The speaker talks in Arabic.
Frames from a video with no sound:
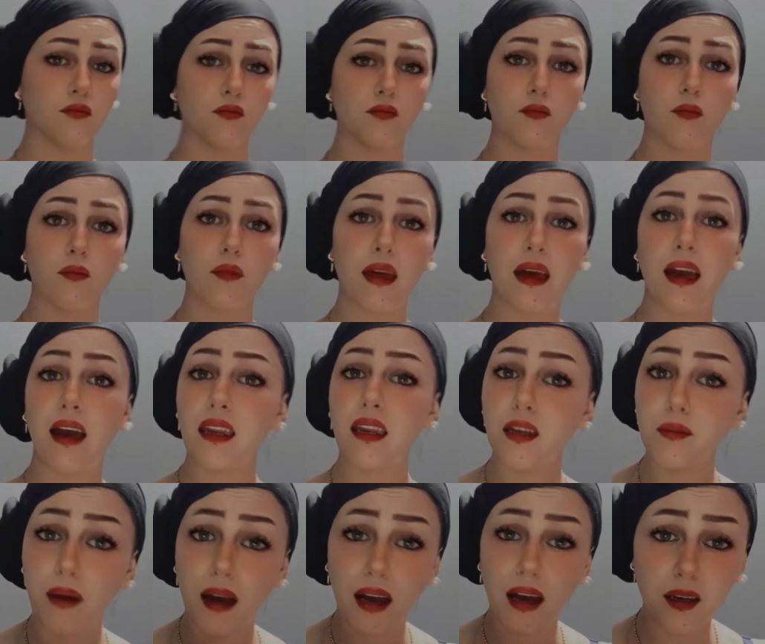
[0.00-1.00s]
انا
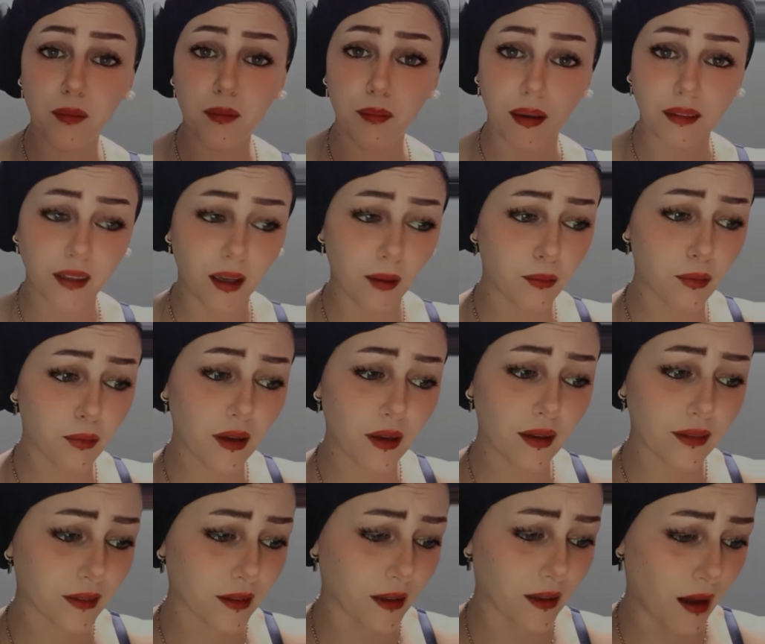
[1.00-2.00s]
بحلبة تحب ولا تكره